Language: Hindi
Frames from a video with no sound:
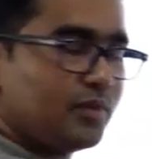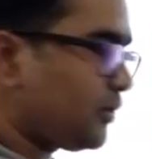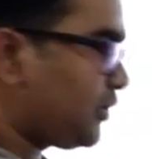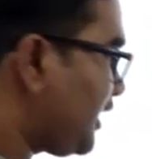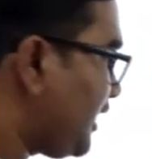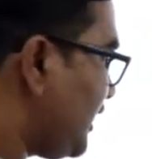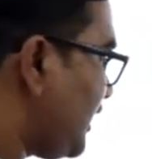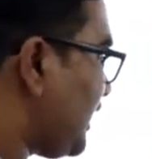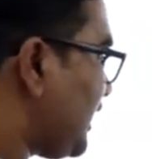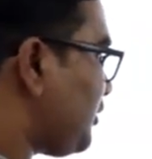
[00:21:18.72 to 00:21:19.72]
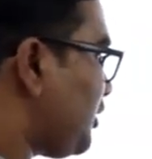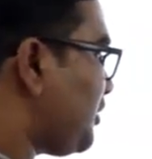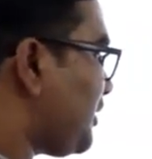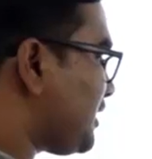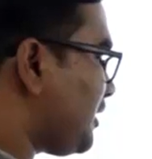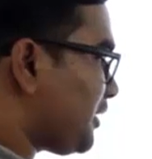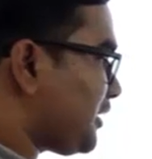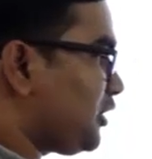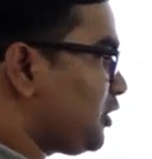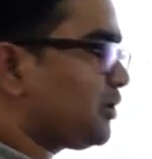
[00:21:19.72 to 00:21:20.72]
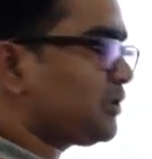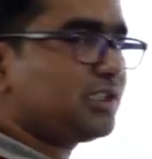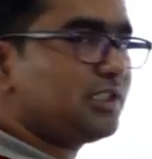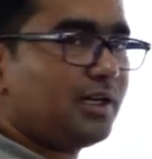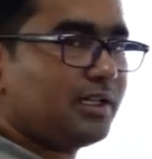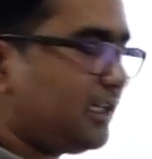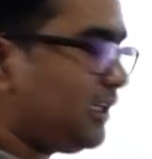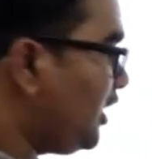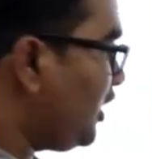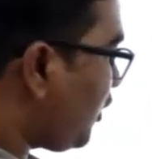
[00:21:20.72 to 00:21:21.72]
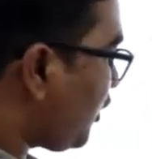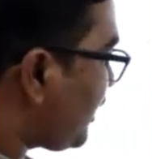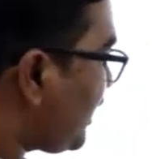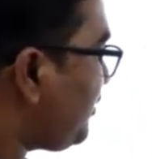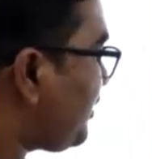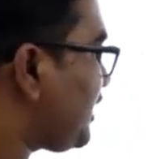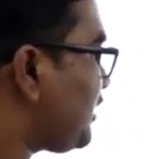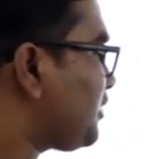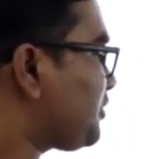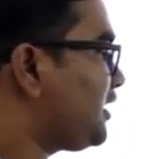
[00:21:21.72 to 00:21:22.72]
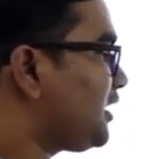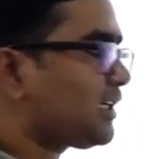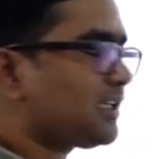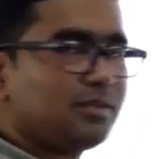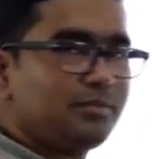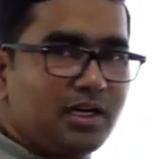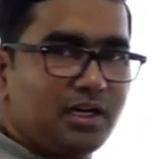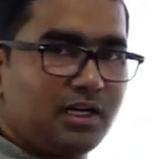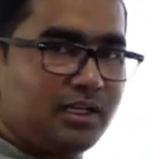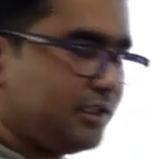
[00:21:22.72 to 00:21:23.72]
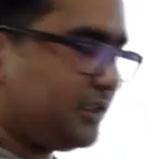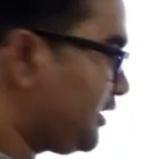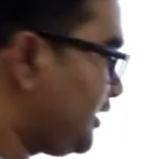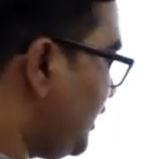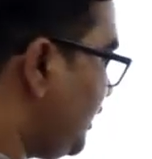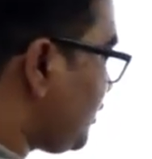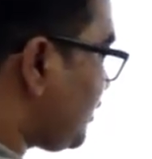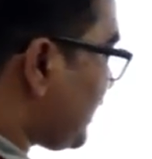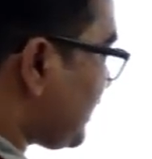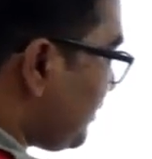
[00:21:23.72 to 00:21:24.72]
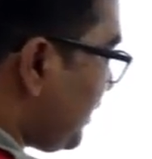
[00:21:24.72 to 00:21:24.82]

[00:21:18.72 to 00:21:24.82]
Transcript: तो देखिए अगर आपको व्यवस्था पता है तो बहुत अच्छी बात है और नहीं पता है तो आप सीधा सात से भाग लगा दीजिए तो सात से